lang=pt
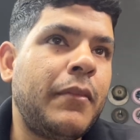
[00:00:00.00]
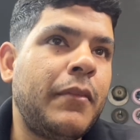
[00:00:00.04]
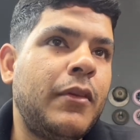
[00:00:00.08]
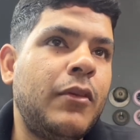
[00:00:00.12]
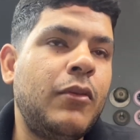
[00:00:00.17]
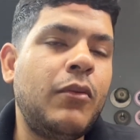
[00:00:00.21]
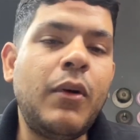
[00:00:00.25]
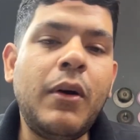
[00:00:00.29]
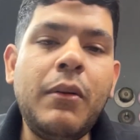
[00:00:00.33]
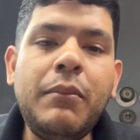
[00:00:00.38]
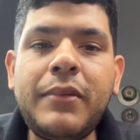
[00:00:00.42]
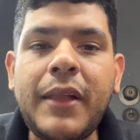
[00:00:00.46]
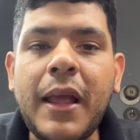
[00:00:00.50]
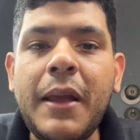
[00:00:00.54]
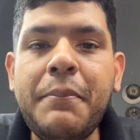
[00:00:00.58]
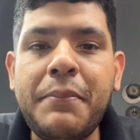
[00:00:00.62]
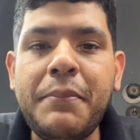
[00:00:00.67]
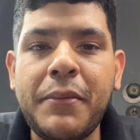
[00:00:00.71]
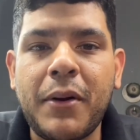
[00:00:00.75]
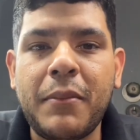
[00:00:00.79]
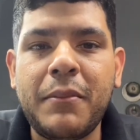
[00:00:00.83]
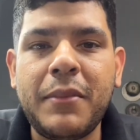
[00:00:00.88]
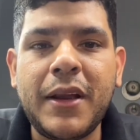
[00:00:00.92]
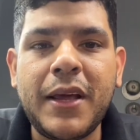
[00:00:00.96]
Não tem
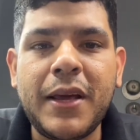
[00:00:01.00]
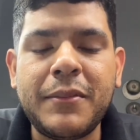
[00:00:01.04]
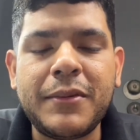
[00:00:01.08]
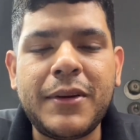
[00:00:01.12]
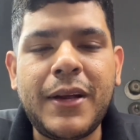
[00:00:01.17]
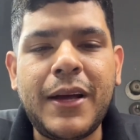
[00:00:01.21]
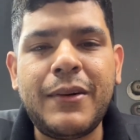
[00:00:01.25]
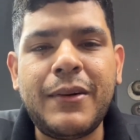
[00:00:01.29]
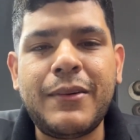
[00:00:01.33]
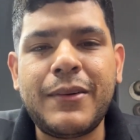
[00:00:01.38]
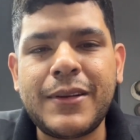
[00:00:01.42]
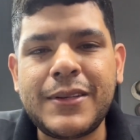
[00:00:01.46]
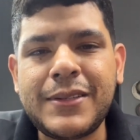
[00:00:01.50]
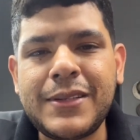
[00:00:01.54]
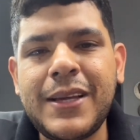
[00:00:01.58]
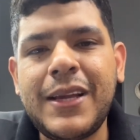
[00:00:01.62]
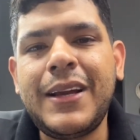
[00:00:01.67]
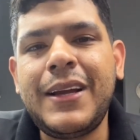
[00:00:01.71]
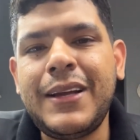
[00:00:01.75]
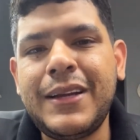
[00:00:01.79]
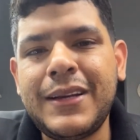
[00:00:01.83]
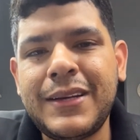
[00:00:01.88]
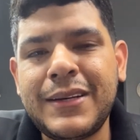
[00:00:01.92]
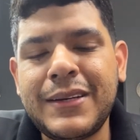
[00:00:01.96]
problema, o negócio
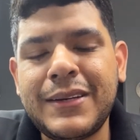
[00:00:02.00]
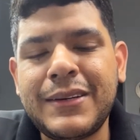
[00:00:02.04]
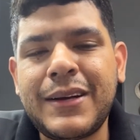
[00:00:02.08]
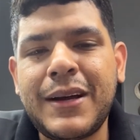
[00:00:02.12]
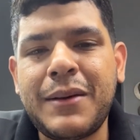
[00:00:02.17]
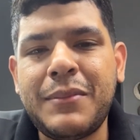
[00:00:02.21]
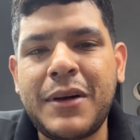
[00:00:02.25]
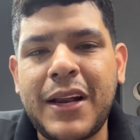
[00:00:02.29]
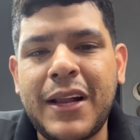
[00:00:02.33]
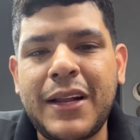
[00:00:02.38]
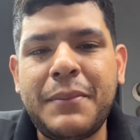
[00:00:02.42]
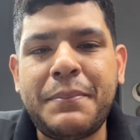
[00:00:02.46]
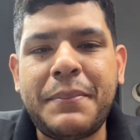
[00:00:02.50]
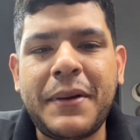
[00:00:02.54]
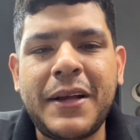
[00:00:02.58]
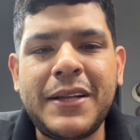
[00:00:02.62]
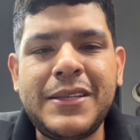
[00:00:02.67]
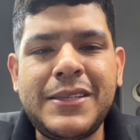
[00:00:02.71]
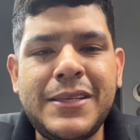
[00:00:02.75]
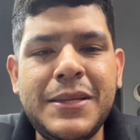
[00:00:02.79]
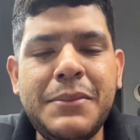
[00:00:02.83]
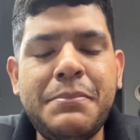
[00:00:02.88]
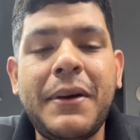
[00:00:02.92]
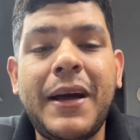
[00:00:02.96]
era o camarada
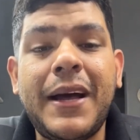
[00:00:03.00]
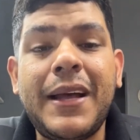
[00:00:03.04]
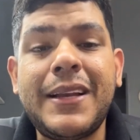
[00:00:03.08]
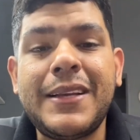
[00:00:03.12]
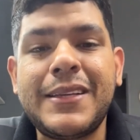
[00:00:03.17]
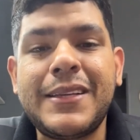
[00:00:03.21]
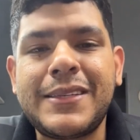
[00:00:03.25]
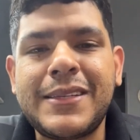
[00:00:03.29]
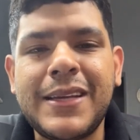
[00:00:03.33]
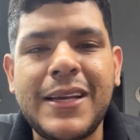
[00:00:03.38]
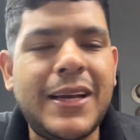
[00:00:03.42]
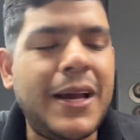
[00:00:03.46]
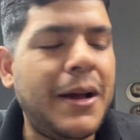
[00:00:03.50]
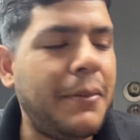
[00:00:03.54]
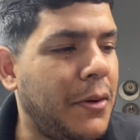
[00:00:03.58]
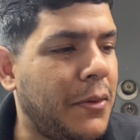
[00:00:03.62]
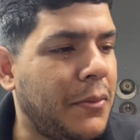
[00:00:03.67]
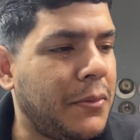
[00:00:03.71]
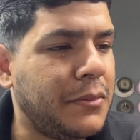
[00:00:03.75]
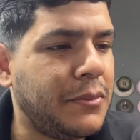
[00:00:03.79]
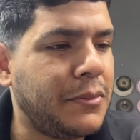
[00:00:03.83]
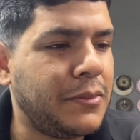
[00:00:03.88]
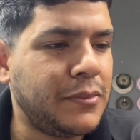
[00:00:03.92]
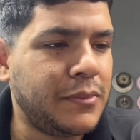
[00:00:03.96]
participar, né? Seria
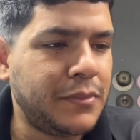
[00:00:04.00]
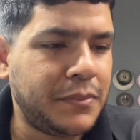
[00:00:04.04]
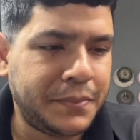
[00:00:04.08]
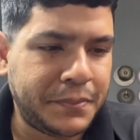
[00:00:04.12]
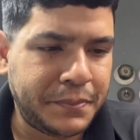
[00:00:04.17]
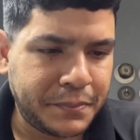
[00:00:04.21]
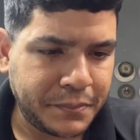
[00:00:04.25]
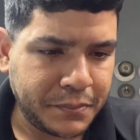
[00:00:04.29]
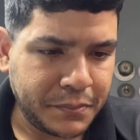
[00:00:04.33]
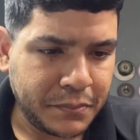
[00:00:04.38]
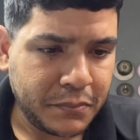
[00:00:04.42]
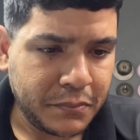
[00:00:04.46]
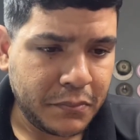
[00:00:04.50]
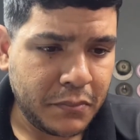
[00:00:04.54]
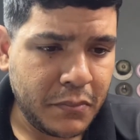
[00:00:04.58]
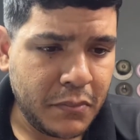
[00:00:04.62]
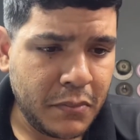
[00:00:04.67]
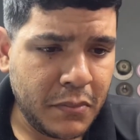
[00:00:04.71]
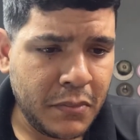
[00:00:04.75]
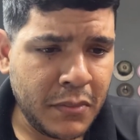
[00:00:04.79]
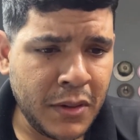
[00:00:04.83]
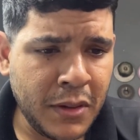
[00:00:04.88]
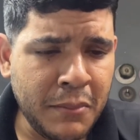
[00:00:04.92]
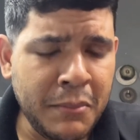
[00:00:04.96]
bom.
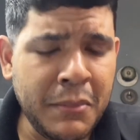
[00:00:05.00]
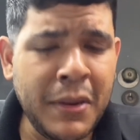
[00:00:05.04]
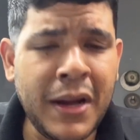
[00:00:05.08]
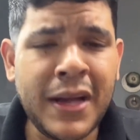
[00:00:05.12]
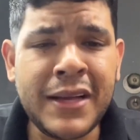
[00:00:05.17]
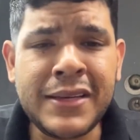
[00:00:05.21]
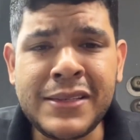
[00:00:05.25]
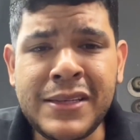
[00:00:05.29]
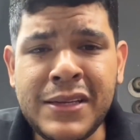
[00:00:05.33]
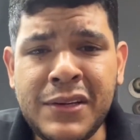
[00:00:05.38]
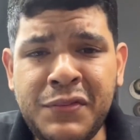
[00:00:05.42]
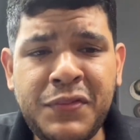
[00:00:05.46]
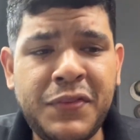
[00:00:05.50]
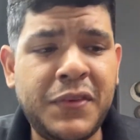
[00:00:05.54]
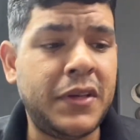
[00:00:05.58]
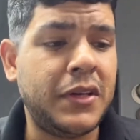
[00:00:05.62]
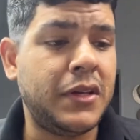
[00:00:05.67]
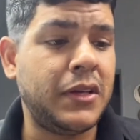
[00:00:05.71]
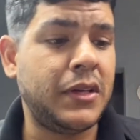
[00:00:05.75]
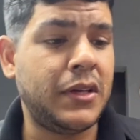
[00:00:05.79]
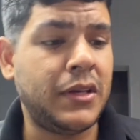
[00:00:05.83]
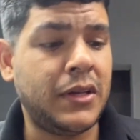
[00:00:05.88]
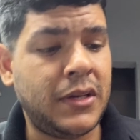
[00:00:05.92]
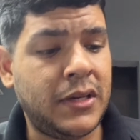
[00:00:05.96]
Mas
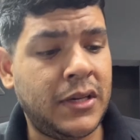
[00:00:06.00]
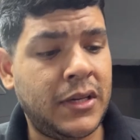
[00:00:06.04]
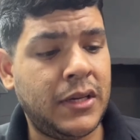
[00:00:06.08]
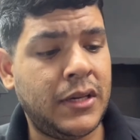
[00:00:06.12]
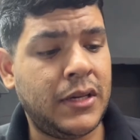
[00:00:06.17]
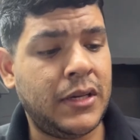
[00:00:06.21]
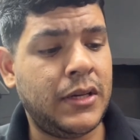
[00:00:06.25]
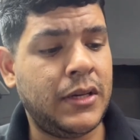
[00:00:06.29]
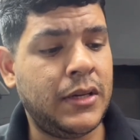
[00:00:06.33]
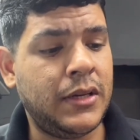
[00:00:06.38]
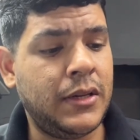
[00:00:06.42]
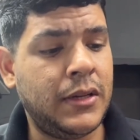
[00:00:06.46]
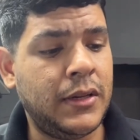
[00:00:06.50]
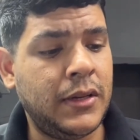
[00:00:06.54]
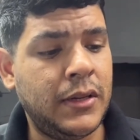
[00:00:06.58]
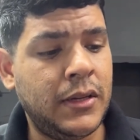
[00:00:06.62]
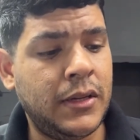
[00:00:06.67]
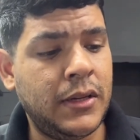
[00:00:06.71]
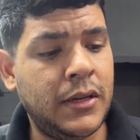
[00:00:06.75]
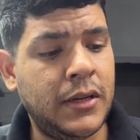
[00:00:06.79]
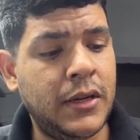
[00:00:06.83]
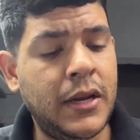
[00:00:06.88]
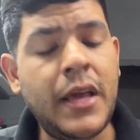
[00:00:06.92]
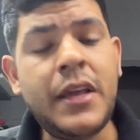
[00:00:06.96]
enfim, é,
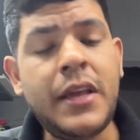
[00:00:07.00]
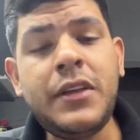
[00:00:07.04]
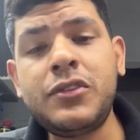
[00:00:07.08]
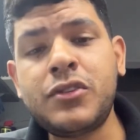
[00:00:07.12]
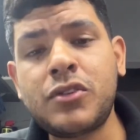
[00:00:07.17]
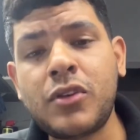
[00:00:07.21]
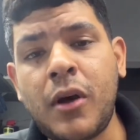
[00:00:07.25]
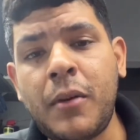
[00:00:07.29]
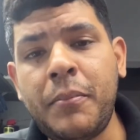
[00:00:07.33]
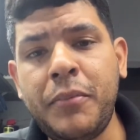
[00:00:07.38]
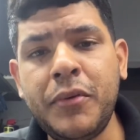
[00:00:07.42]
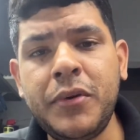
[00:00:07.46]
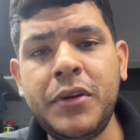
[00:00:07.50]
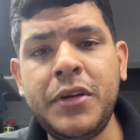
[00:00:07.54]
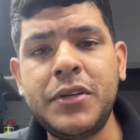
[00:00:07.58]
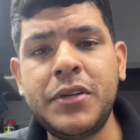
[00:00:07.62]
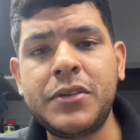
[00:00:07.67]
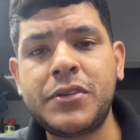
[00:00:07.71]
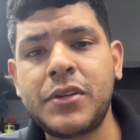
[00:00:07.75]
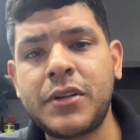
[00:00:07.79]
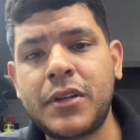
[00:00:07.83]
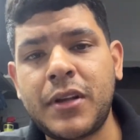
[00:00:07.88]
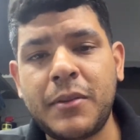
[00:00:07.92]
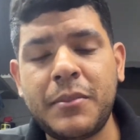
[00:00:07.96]
nem só por
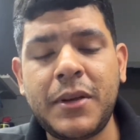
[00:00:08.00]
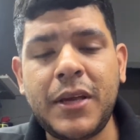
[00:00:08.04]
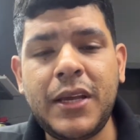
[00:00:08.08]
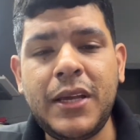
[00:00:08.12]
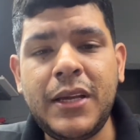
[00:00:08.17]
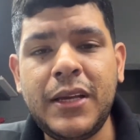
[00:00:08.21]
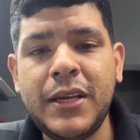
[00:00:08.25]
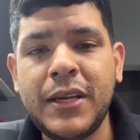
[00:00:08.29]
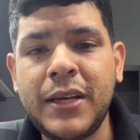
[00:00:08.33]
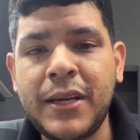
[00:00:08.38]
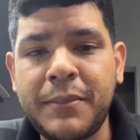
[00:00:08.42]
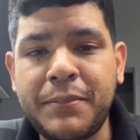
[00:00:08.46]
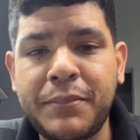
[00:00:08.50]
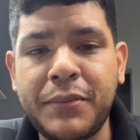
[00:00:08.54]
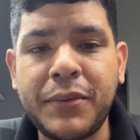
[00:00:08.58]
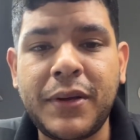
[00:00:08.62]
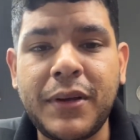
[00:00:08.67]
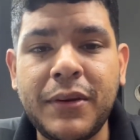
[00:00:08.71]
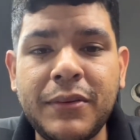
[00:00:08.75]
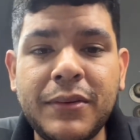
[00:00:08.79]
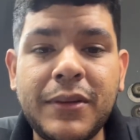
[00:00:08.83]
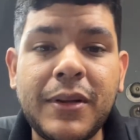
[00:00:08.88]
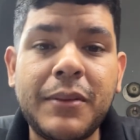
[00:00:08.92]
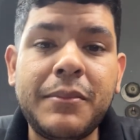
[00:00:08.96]
isso também, é
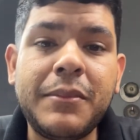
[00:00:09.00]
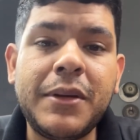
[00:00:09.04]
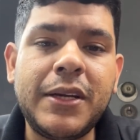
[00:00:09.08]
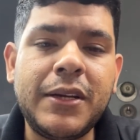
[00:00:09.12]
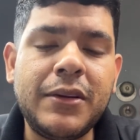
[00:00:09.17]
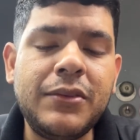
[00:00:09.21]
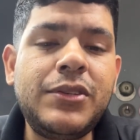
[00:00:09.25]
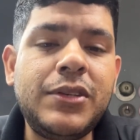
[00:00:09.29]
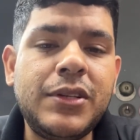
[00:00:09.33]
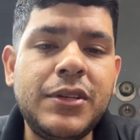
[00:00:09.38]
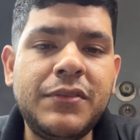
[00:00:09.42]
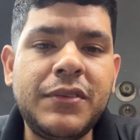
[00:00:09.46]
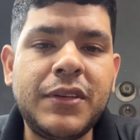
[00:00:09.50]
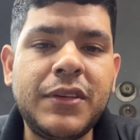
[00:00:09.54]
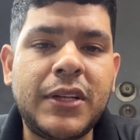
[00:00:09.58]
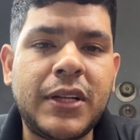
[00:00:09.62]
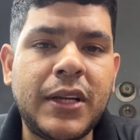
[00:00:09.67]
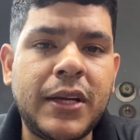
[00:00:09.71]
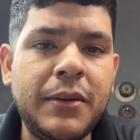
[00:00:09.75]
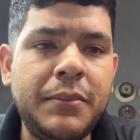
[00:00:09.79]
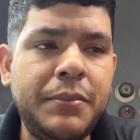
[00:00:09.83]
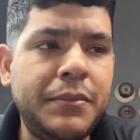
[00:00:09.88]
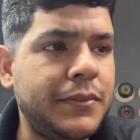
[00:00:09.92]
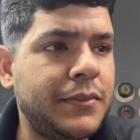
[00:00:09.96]
porque eu também não tive
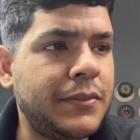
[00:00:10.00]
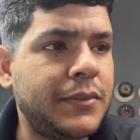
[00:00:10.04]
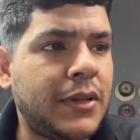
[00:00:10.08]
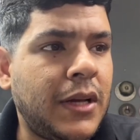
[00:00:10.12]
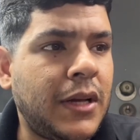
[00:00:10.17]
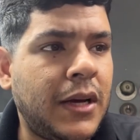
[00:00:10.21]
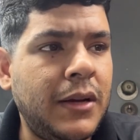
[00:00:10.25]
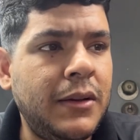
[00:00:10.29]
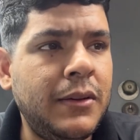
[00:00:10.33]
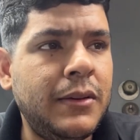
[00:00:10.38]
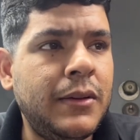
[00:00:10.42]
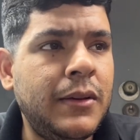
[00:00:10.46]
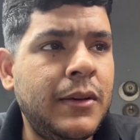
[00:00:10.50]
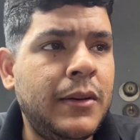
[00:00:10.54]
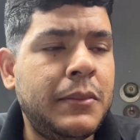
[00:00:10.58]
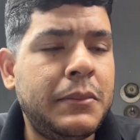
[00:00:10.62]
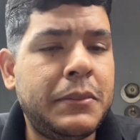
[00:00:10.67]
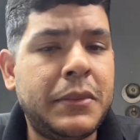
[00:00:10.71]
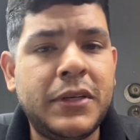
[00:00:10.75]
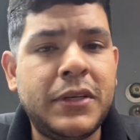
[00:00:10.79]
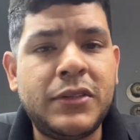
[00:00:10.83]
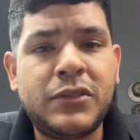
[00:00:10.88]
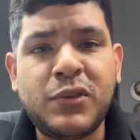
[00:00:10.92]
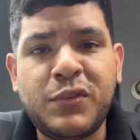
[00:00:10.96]
tempo, tá?
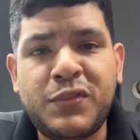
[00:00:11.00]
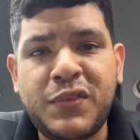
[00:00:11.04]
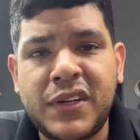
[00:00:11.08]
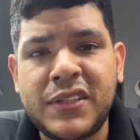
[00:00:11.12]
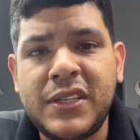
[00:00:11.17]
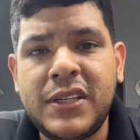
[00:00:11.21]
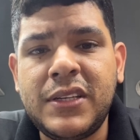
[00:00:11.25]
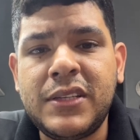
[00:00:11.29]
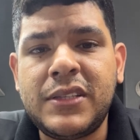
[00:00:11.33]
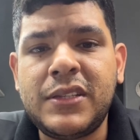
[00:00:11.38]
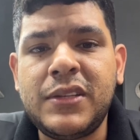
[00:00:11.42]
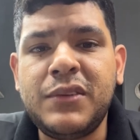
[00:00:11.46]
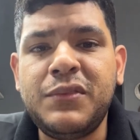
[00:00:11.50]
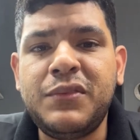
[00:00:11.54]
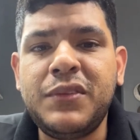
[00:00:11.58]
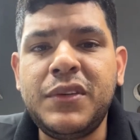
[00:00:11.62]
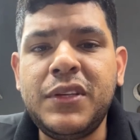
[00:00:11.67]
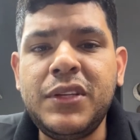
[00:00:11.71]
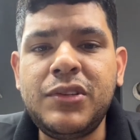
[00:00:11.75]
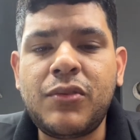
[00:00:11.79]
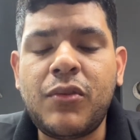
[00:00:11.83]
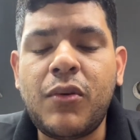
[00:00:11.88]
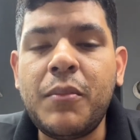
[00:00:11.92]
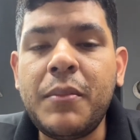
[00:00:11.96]
Mas estou fazendo esse
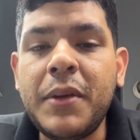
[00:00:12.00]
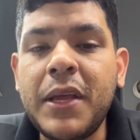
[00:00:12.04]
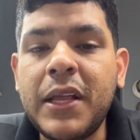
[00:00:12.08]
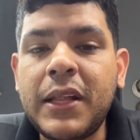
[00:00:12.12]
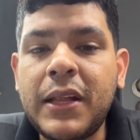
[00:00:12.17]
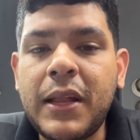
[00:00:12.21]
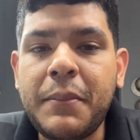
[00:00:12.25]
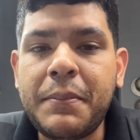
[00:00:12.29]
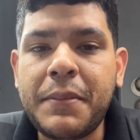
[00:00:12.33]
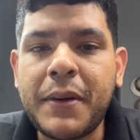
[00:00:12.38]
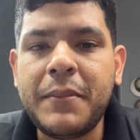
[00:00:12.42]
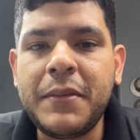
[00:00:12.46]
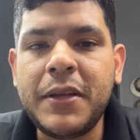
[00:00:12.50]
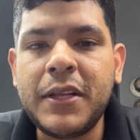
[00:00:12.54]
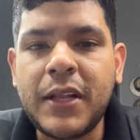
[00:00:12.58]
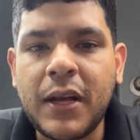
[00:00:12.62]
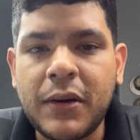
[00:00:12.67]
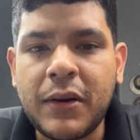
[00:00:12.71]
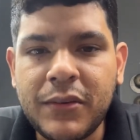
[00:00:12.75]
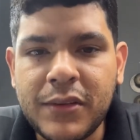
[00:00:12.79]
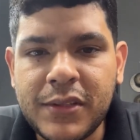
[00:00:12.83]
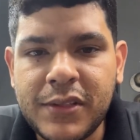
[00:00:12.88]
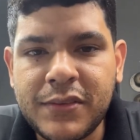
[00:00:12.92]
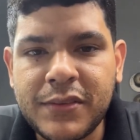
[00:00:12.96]
vídeo. Comenta aí para mim
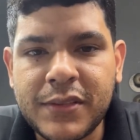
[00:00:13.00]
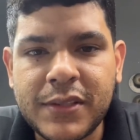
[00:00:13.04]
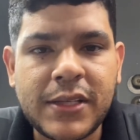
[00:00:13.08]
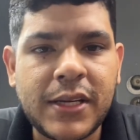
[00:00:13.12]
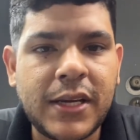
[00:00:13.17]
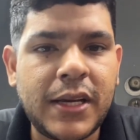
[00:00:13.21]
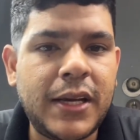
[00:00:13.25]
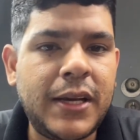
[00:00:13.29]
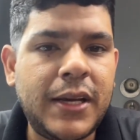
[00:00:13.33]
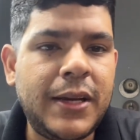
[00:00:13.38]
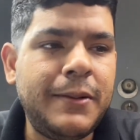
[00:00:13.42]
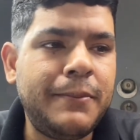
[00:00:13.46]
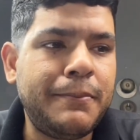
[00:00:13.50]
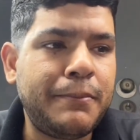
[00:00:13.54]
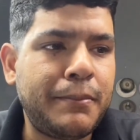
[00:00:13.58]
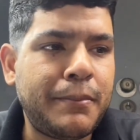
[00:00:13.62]
da onde você é